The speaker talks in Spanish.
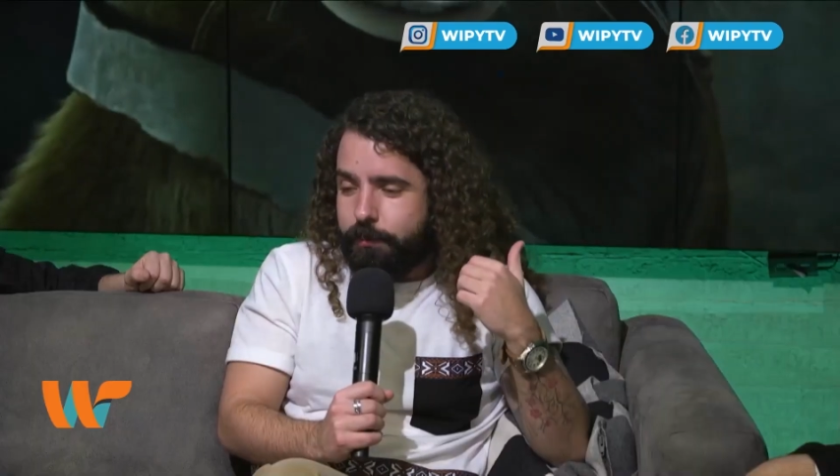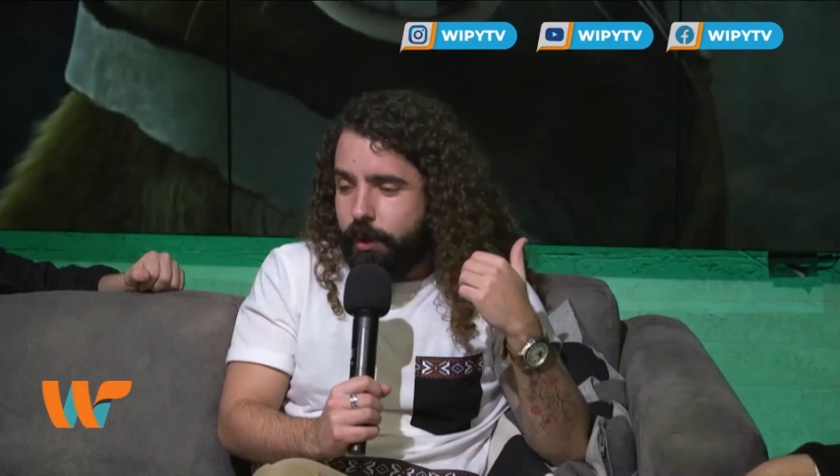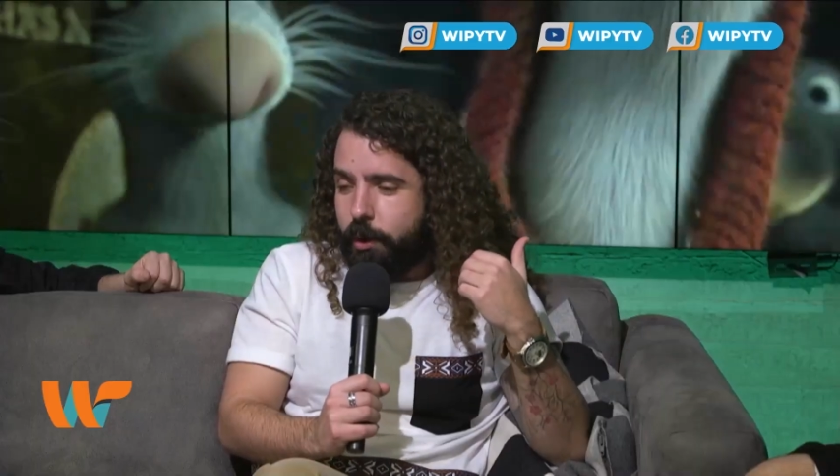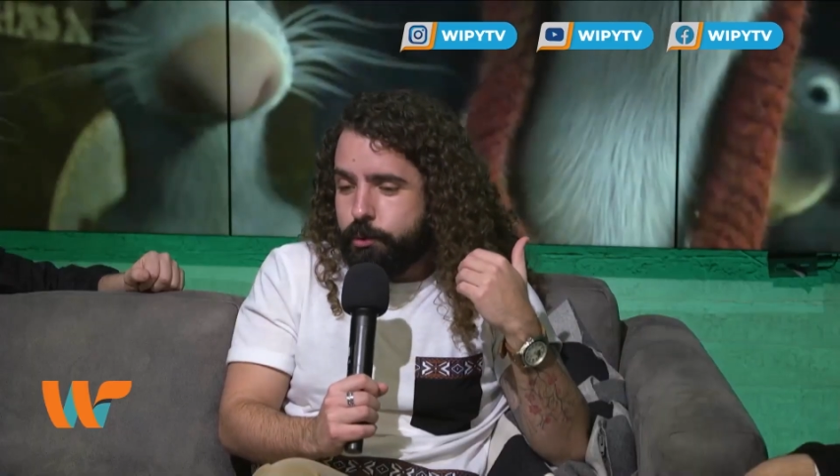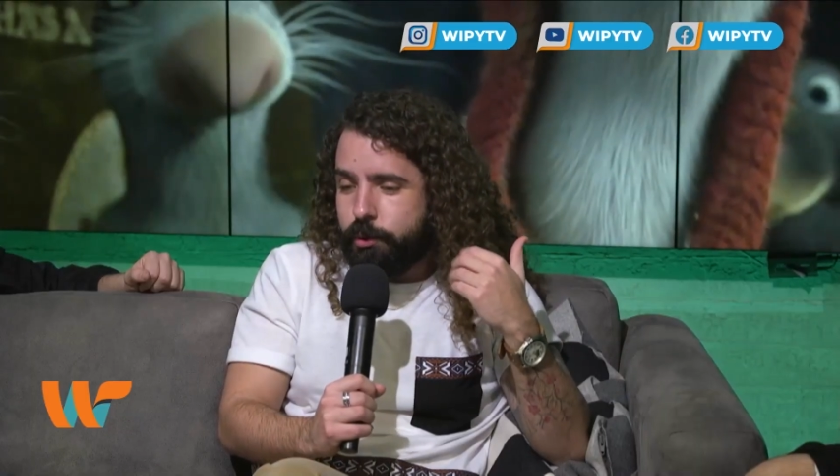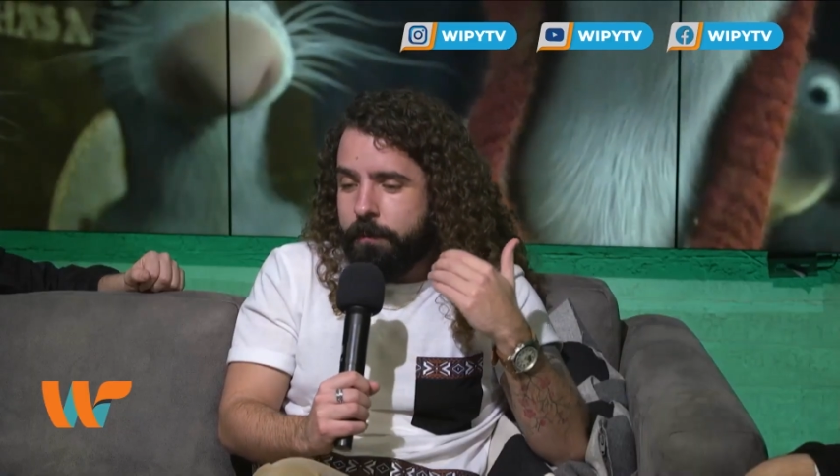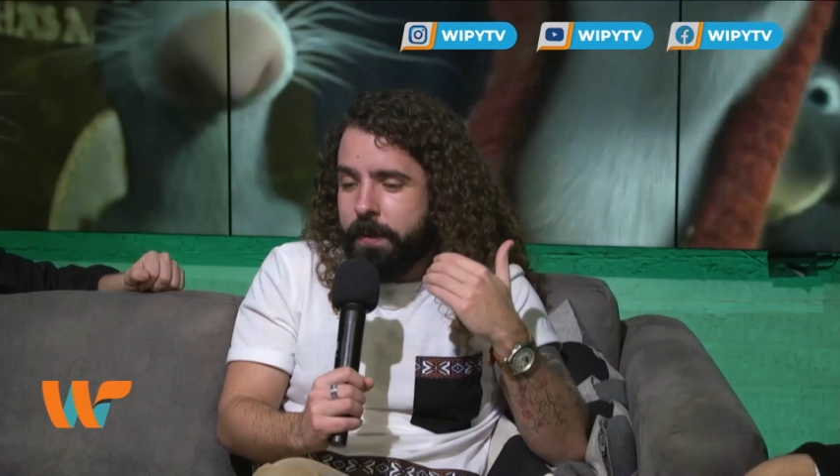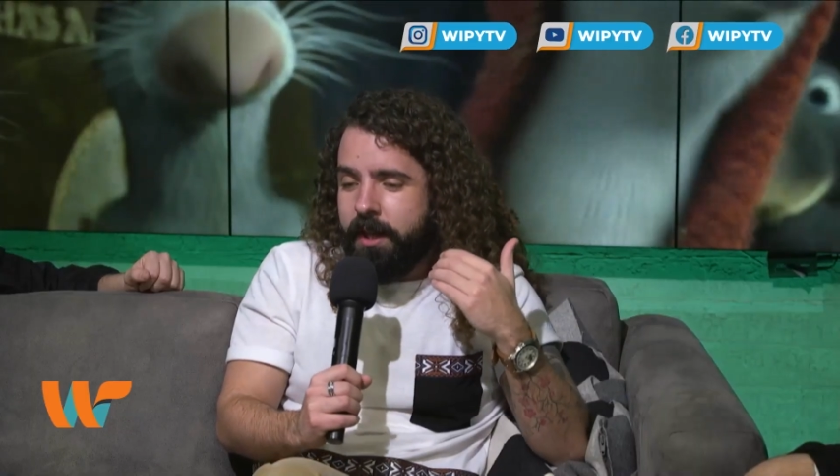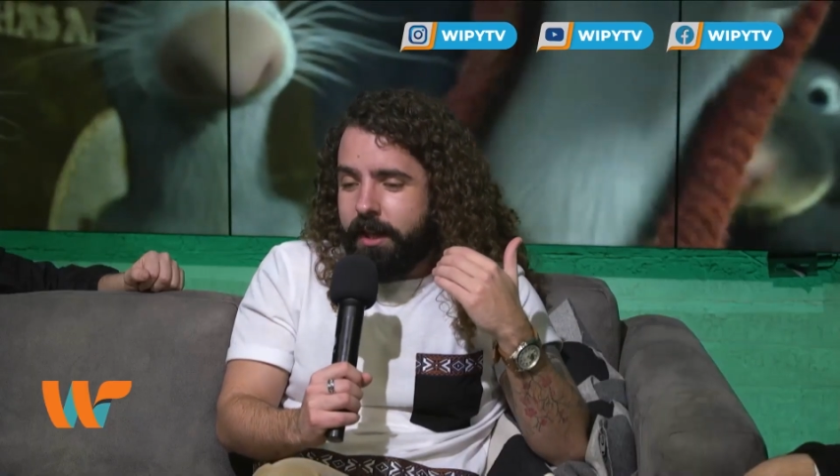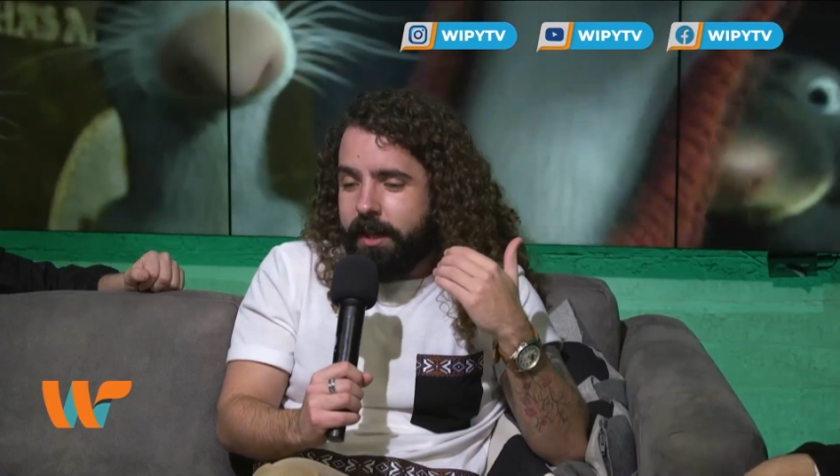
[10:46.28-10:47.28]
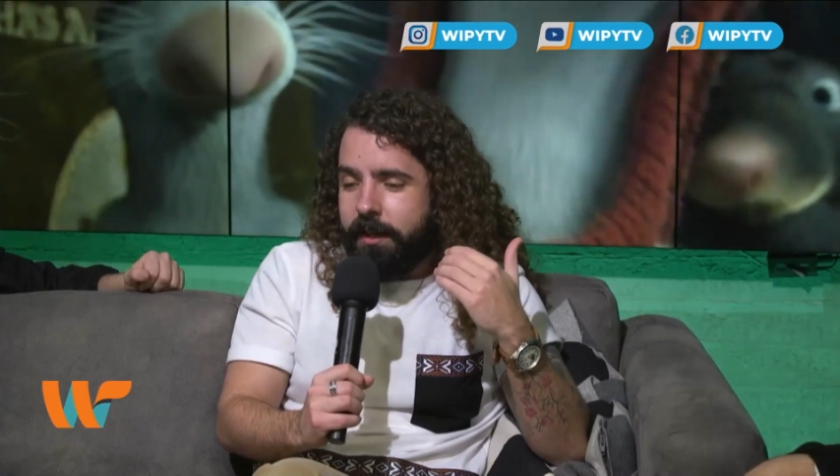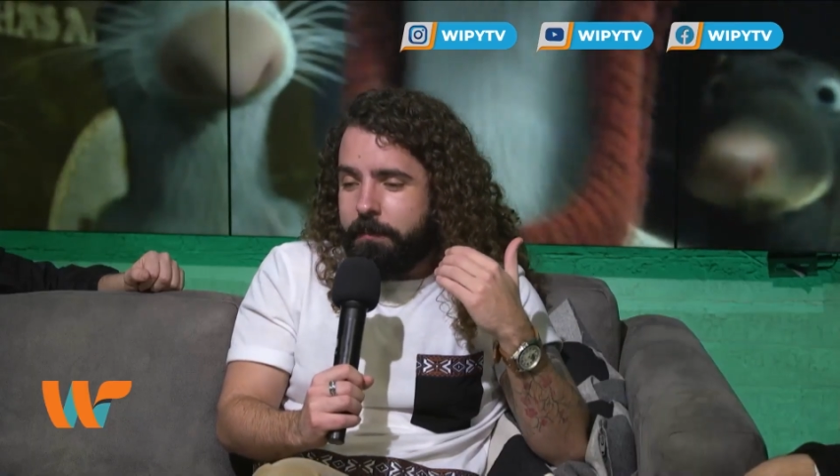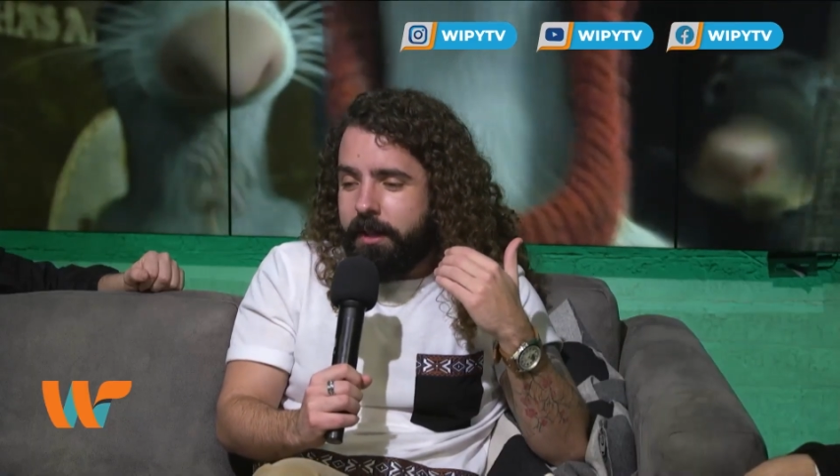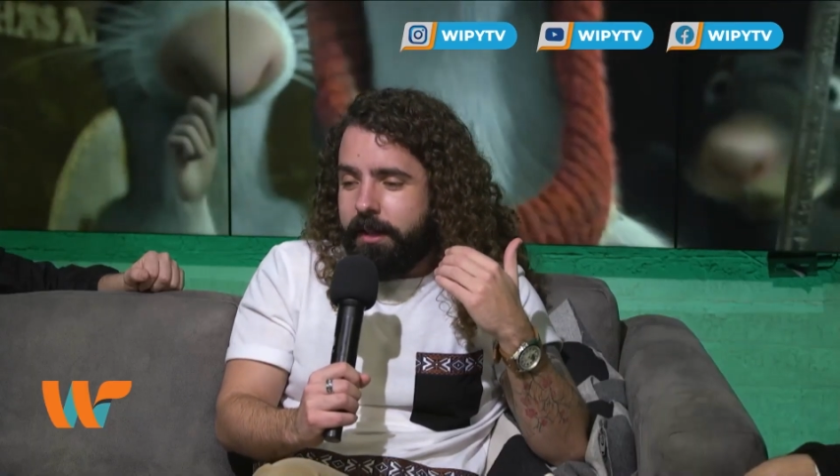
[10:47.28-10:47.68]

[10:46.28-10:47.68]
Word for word: porque justo eh,